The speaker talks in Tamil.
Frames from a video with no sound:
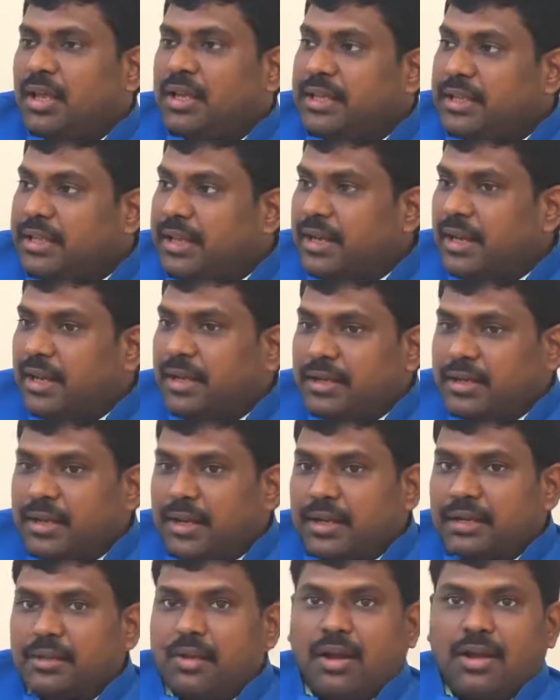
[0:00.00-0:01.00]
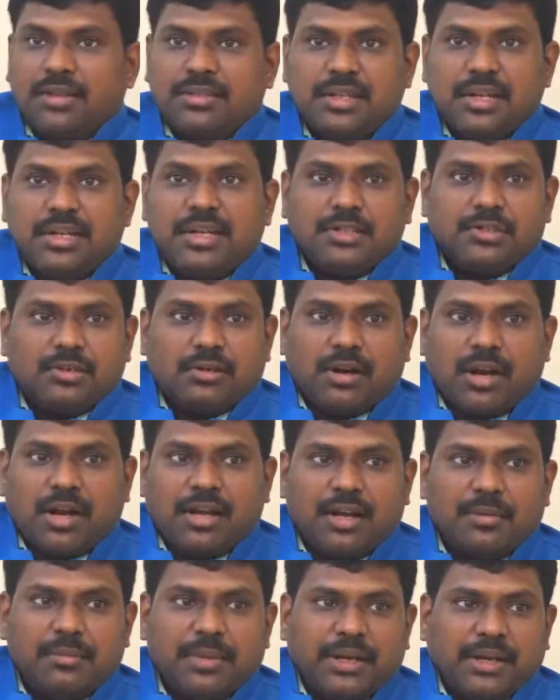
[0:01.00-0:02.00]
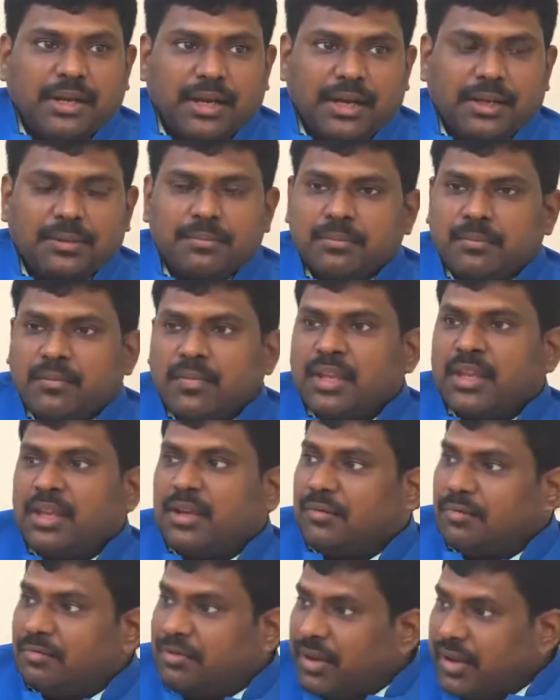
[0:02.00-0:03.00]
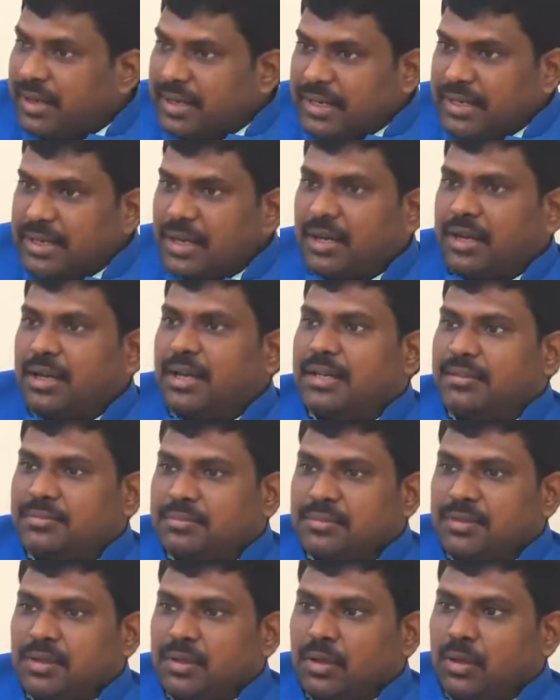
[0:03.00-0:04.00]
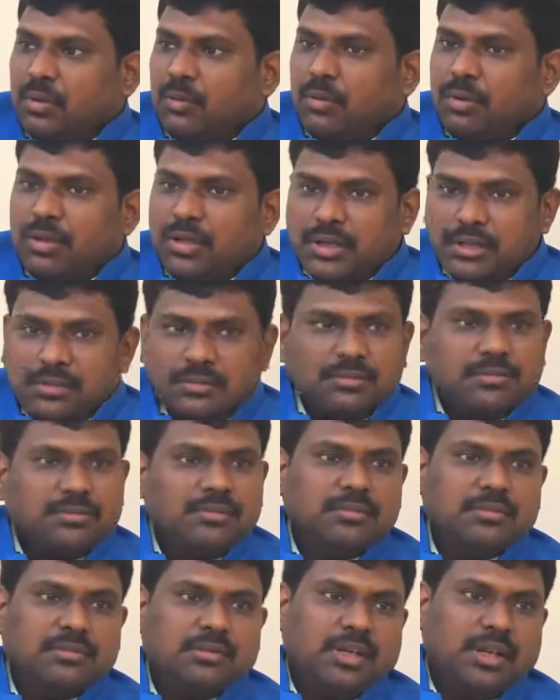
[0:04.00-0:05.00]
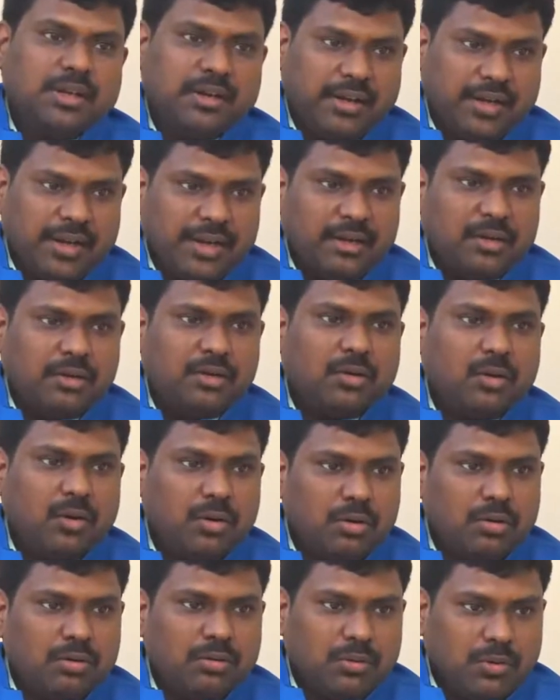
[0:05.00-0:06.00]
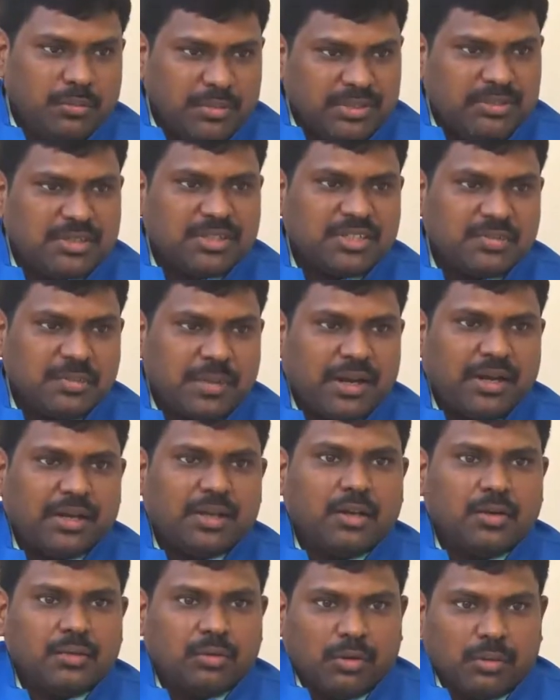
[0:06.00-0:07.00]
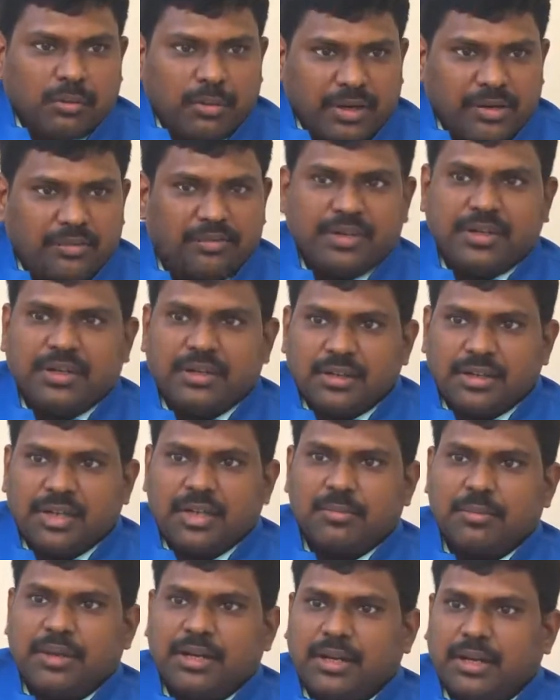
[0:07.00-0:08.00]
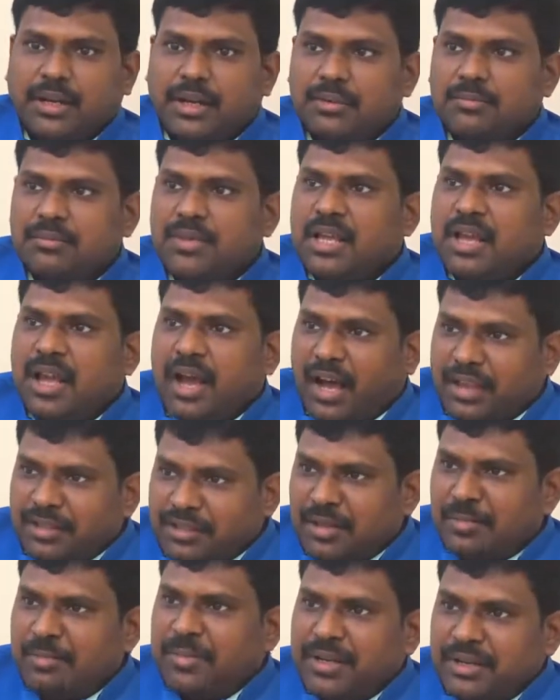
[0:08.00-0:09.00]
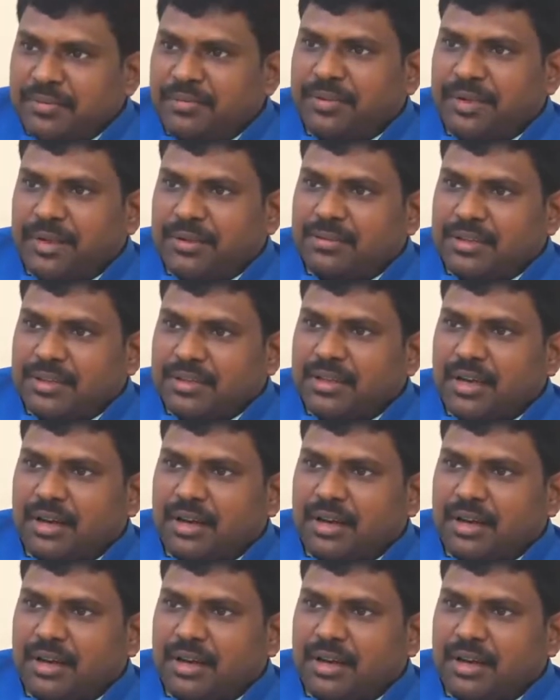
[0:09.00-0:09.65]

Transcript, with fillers: இது என்ன இதில் என் கிளாஸில் என்ன சொல்கிறாங்க அப்படின்னா வரினால் ஒரு ட்ரேடருக்கோ ஒரு பிஸ்னஸ் மேனுக்கு ஒரு பெனிஃபிட் இருக்குது அப்படின்னா அந்த பெனிஃபிட்டை வந்து